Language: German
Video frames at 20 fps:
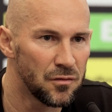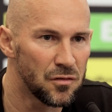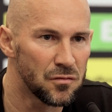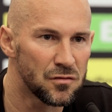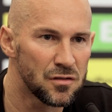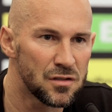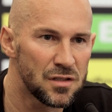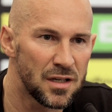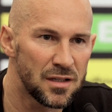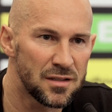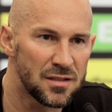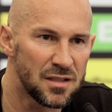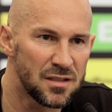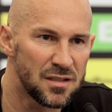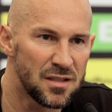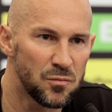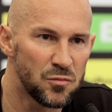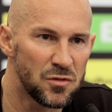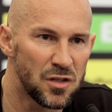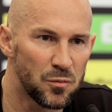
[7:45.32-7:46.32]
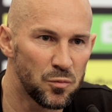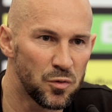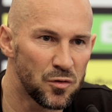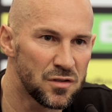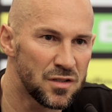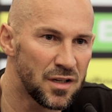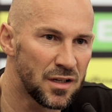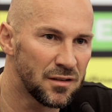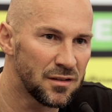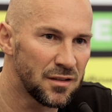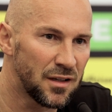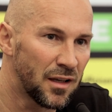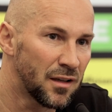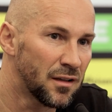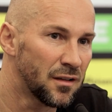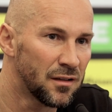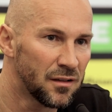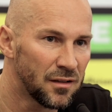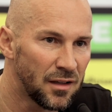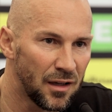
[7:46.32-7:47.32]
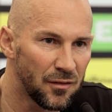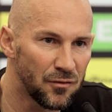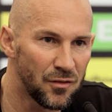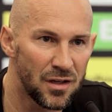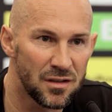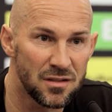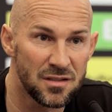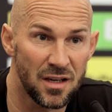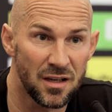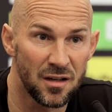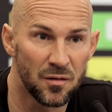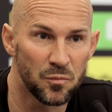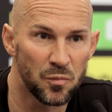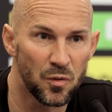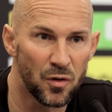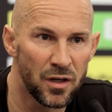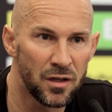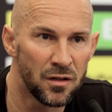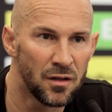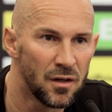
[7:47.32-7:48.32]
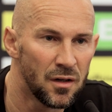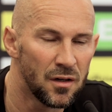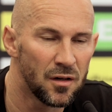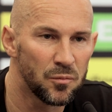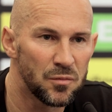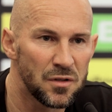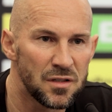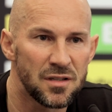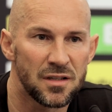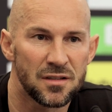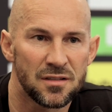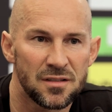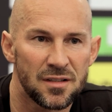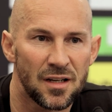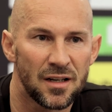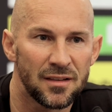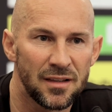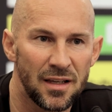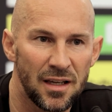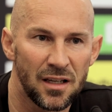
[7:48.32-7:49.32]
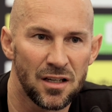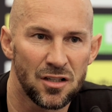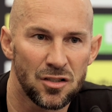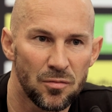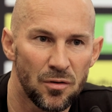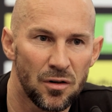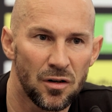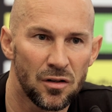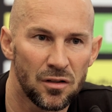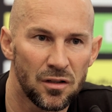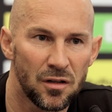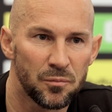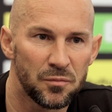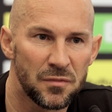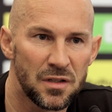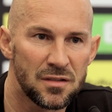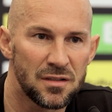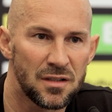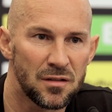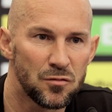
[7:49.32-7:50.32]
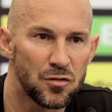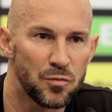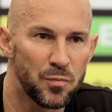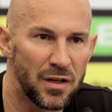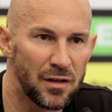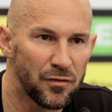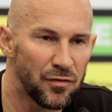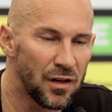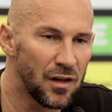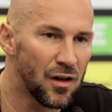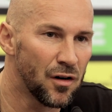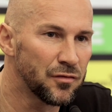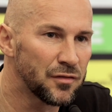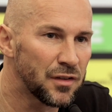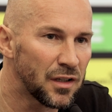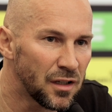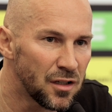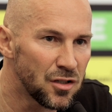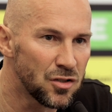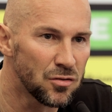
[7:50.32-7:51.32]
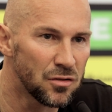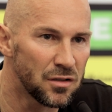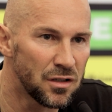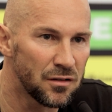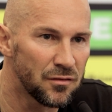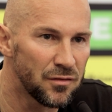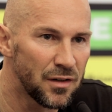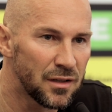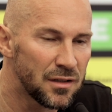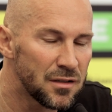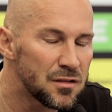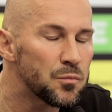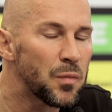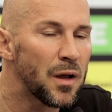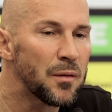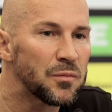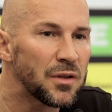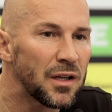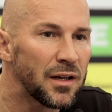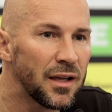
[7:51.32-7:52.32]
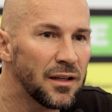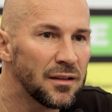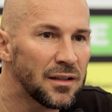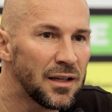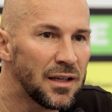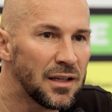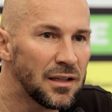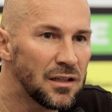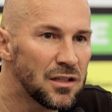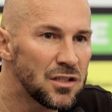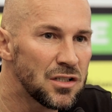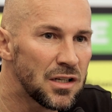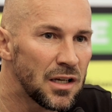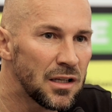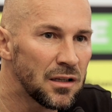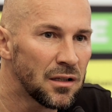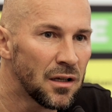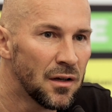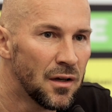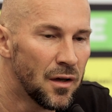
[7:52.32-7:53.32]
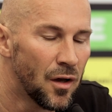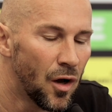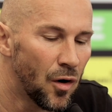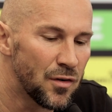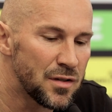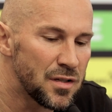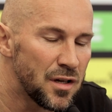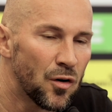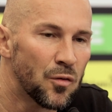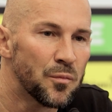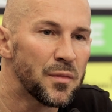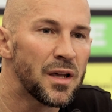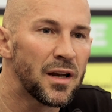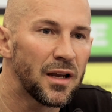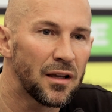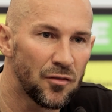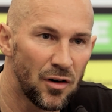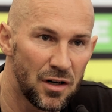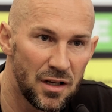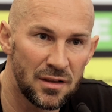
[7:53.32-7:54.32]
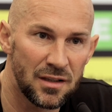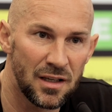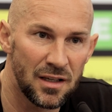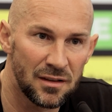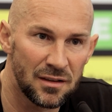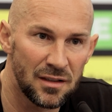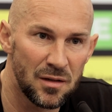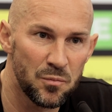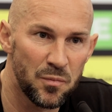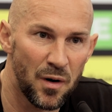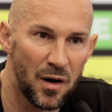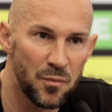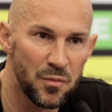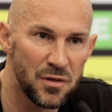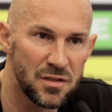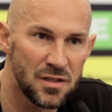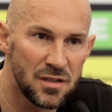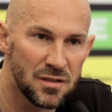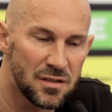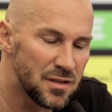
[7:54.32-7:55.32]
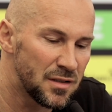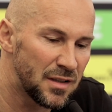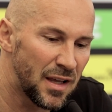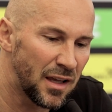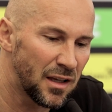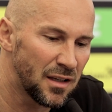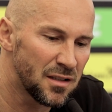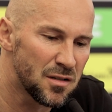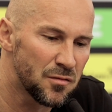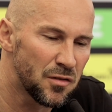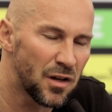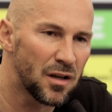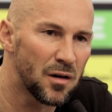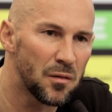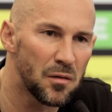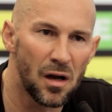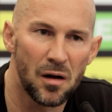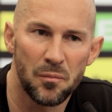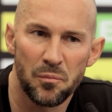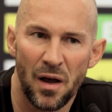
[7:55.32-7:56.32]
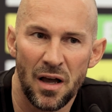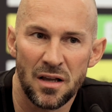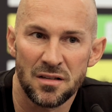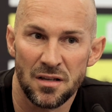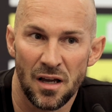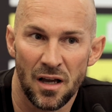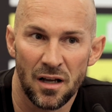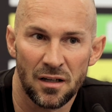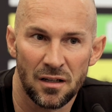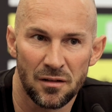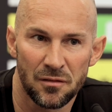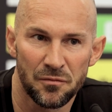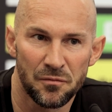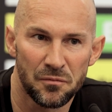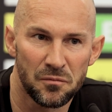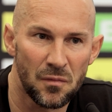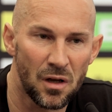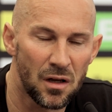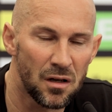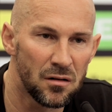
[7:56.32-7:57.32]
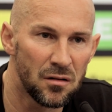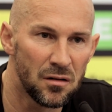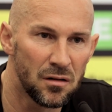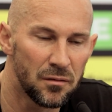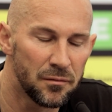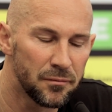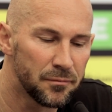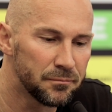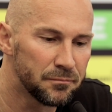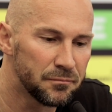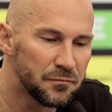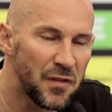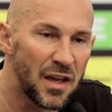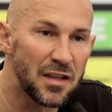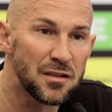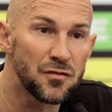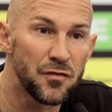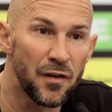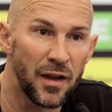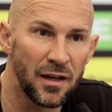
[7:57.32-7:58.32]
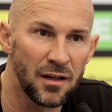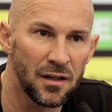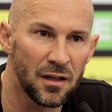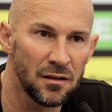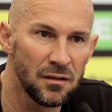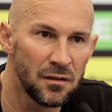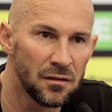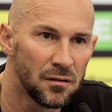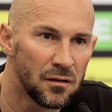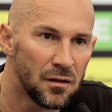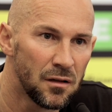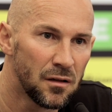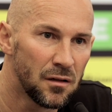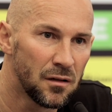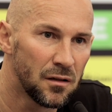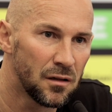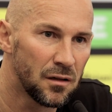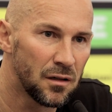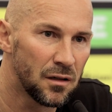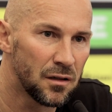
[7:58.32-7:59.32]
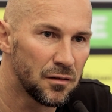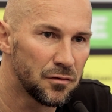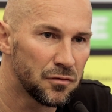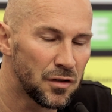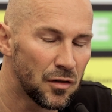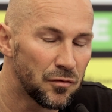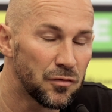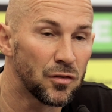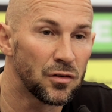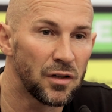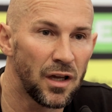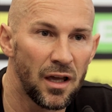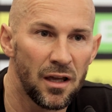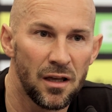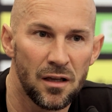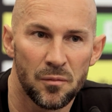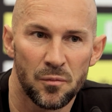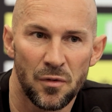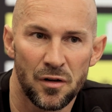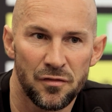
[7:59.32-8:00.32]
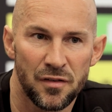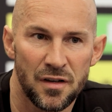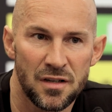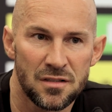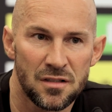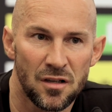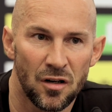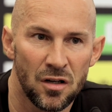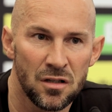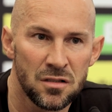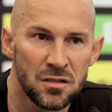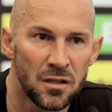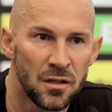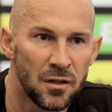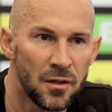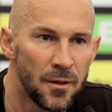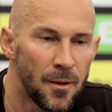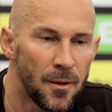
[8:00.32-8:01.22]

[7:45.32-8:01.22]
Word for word: 65, 70 Prozent gegen, gegen WRC am Ball. Ob das jetzt strategisch war oder ob das dem Spielverlauf dann geschuldet wäre, das bleibt dann eh dahingestellt. Aber sie haben ihre Qualitäten im Ballbesitz. Ich denke, sie werden ein paar Sachen äh, werden verändern. Davon gehe ich einmal fest aus.